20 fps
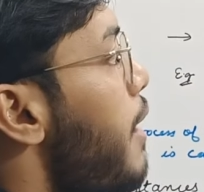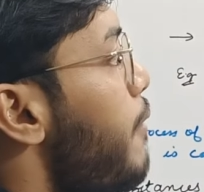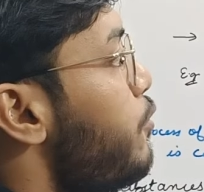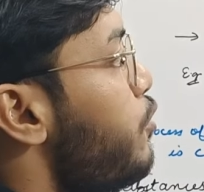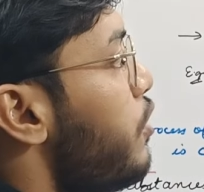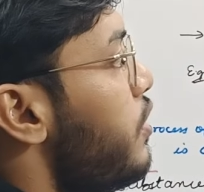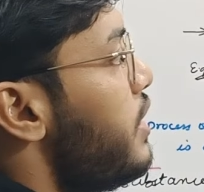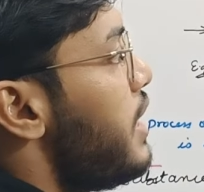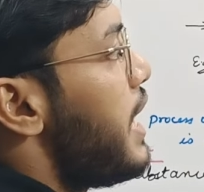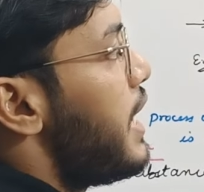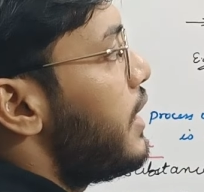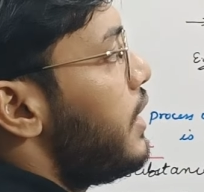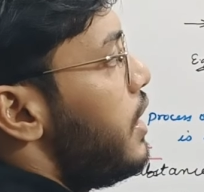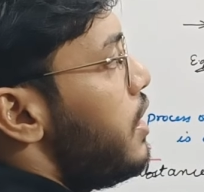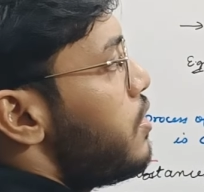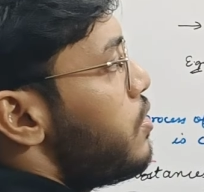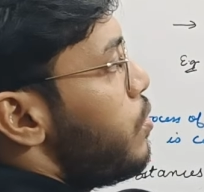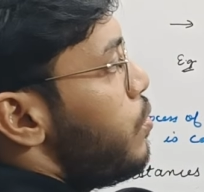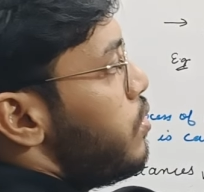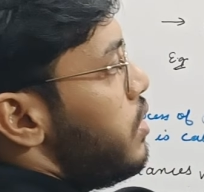अब जो
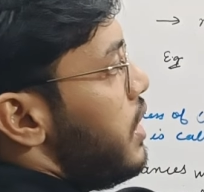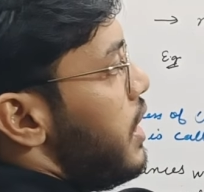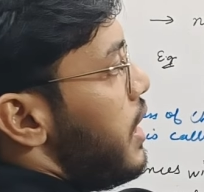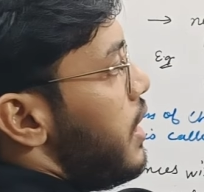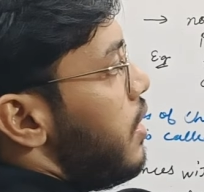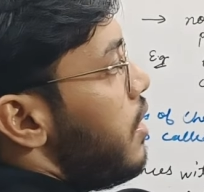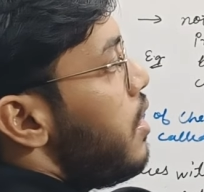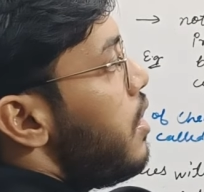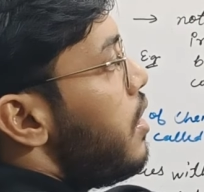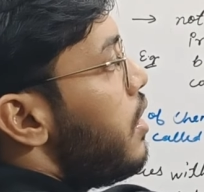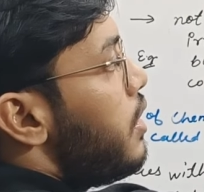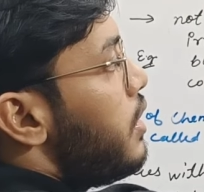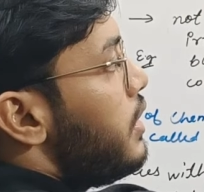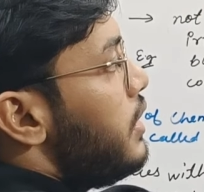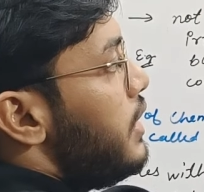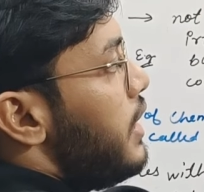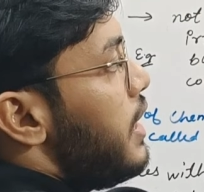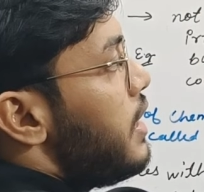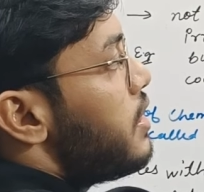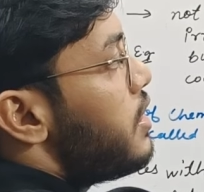रिएक्टेंट्स होते हैं
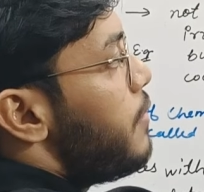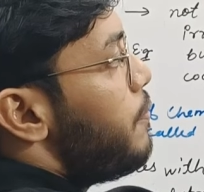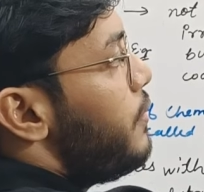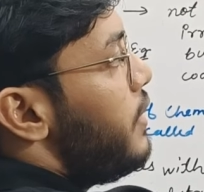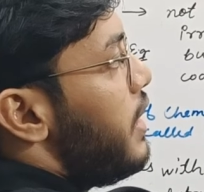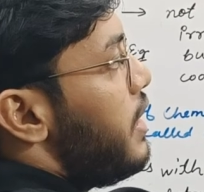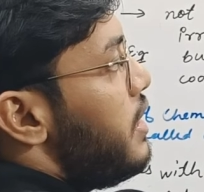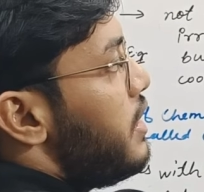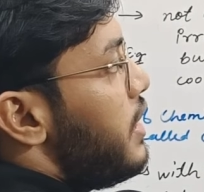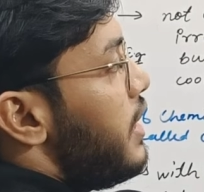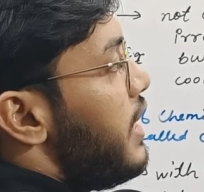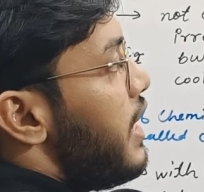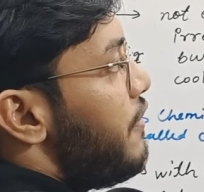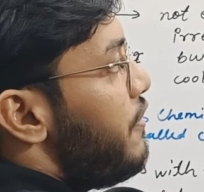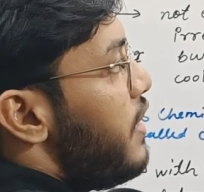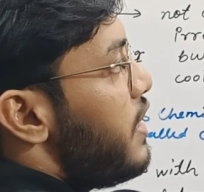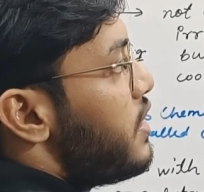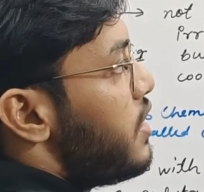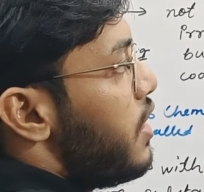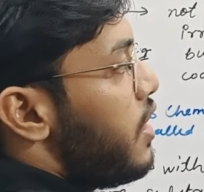ये सब इनकी
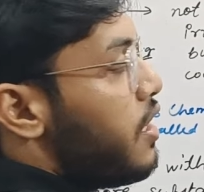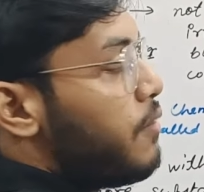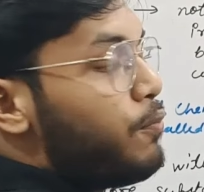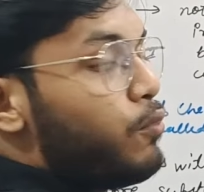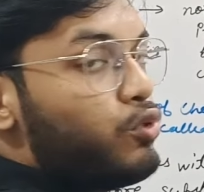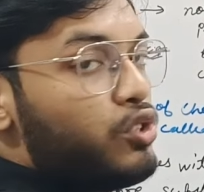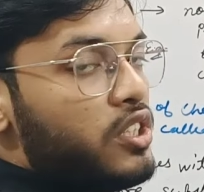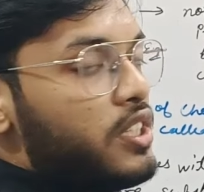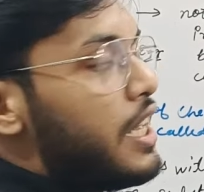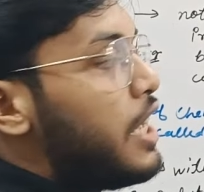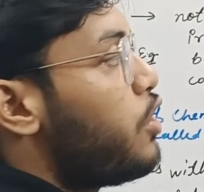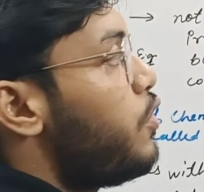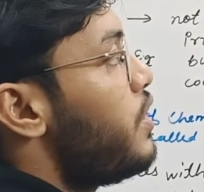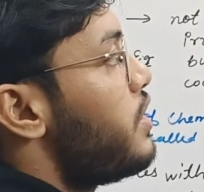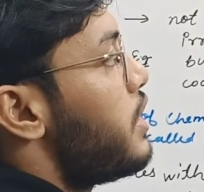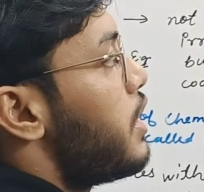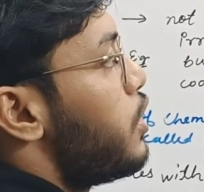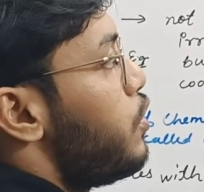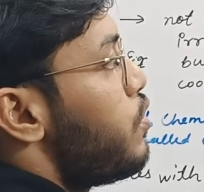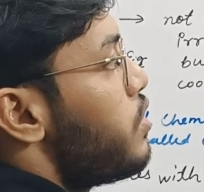डेफिनेशन अगर पूछी जाए तो
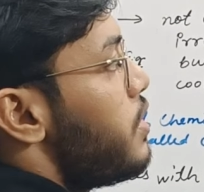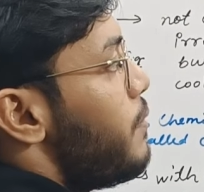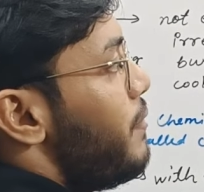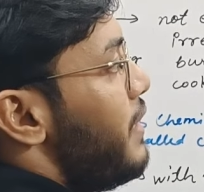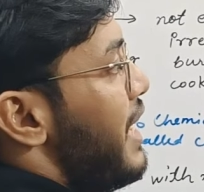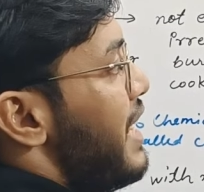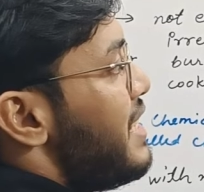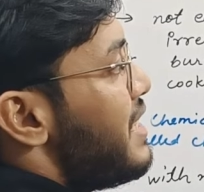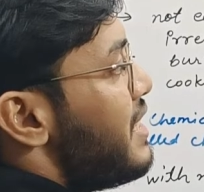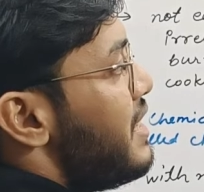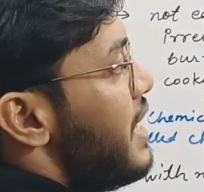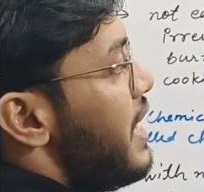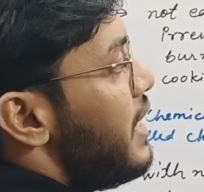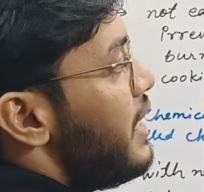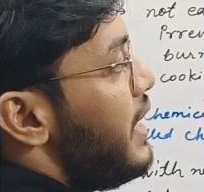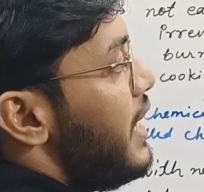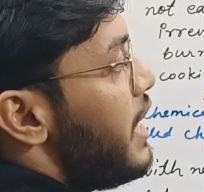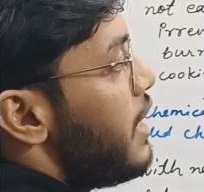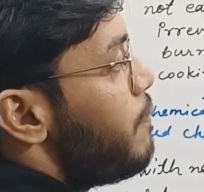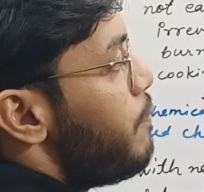ले सकते हो सब्टेंस
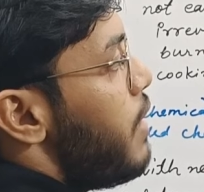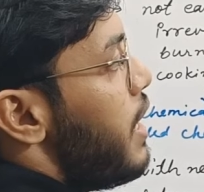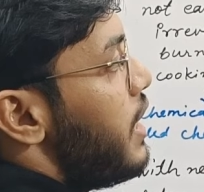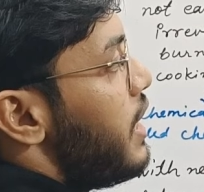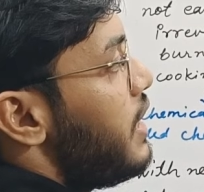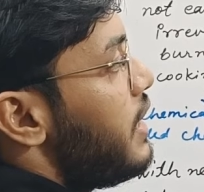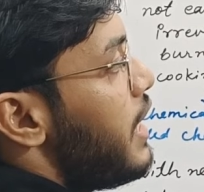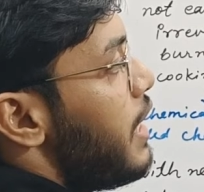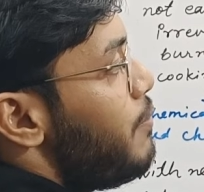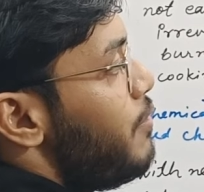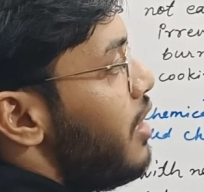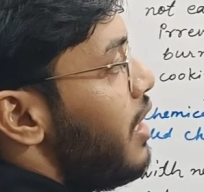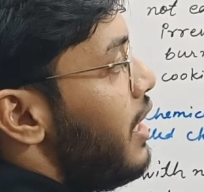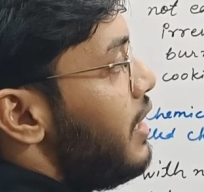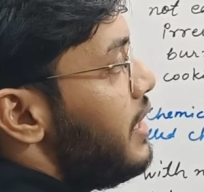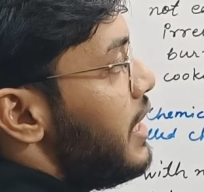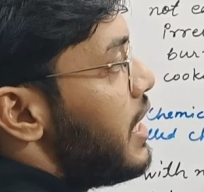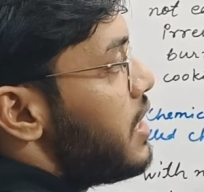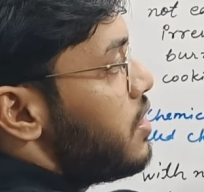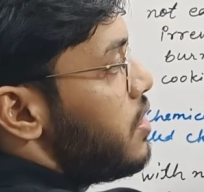दैट टेक पार्ट इन
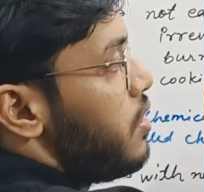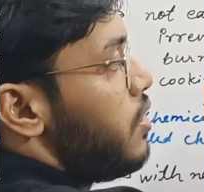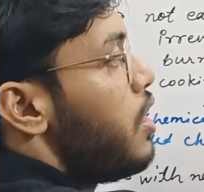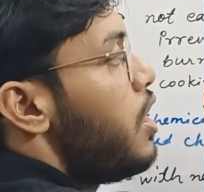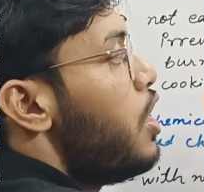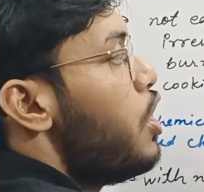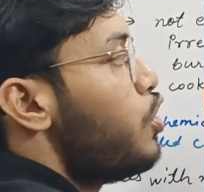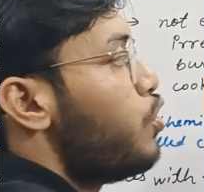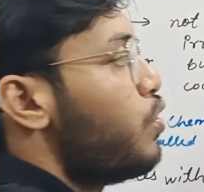केमिकल रिएक्शन